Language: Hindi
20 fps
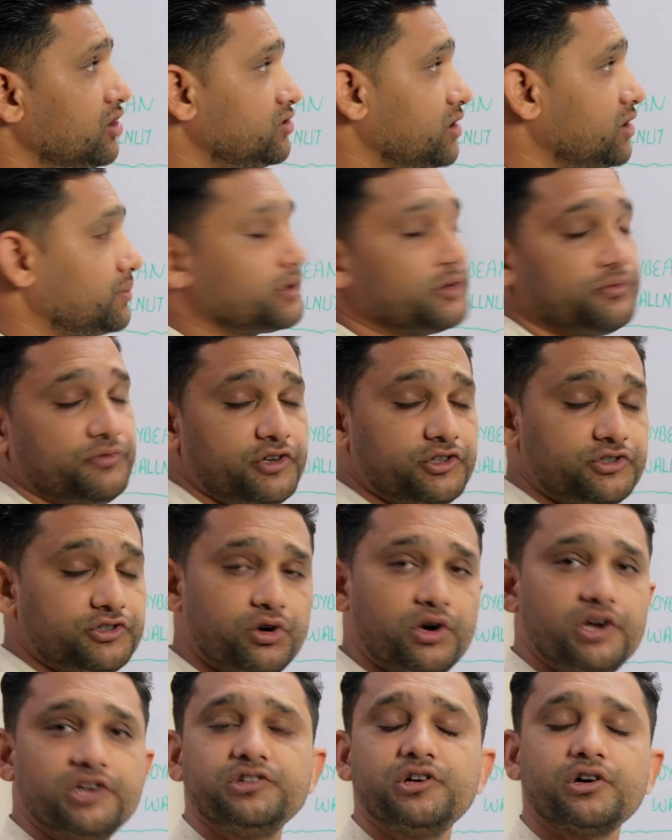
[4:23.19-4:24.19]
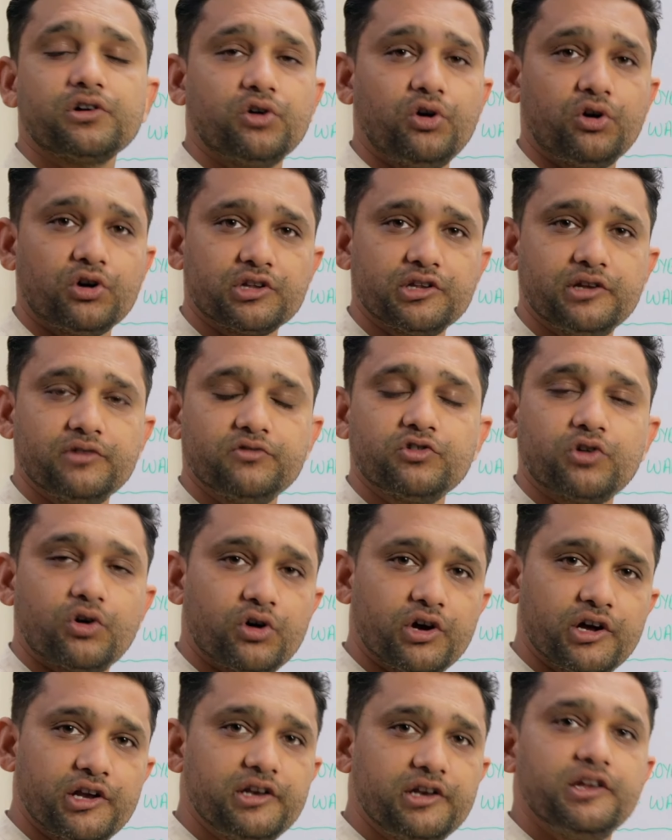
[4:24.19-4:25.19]
तो आपको फिश ऑयल या कॉर लिवर
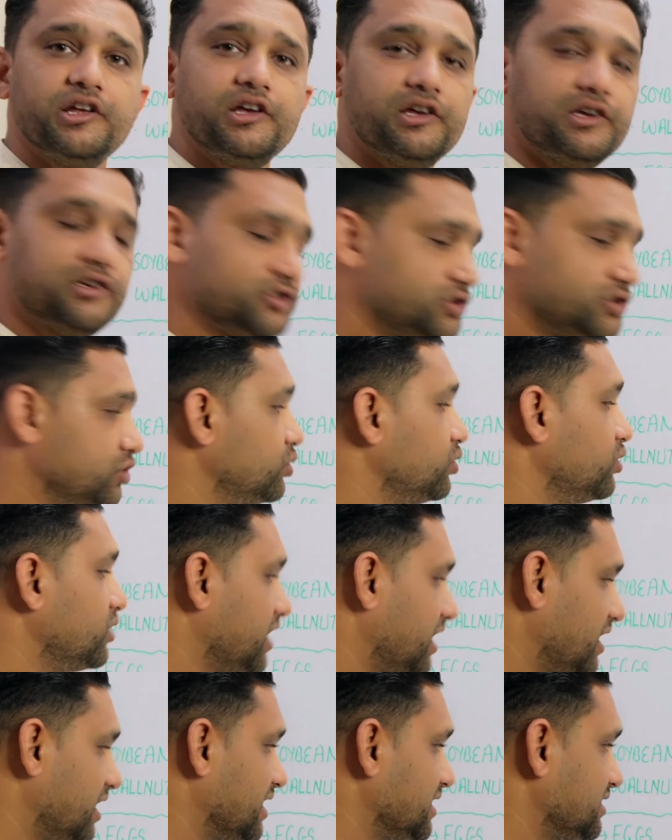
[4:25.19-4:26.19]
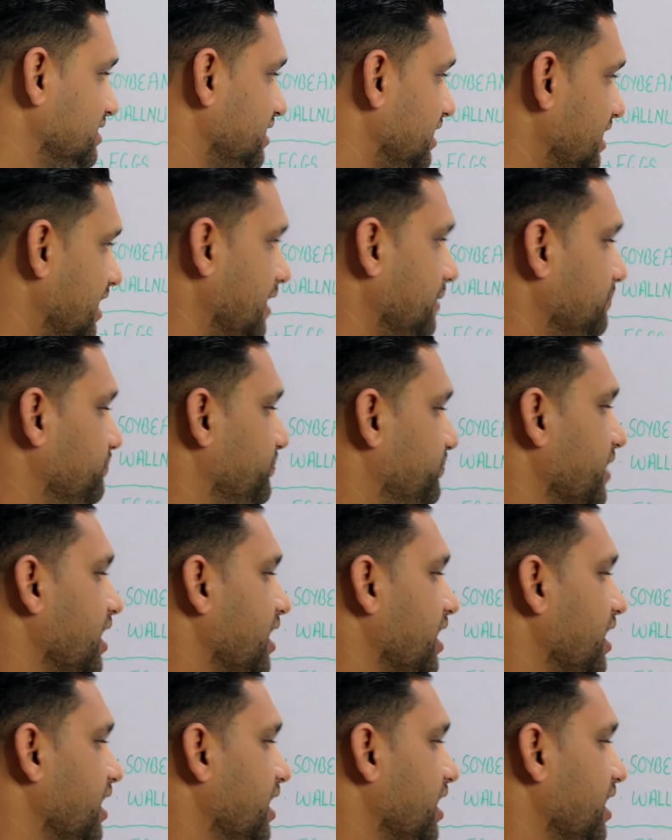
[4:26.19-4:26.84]
ऑयल शुरू करना चाहिए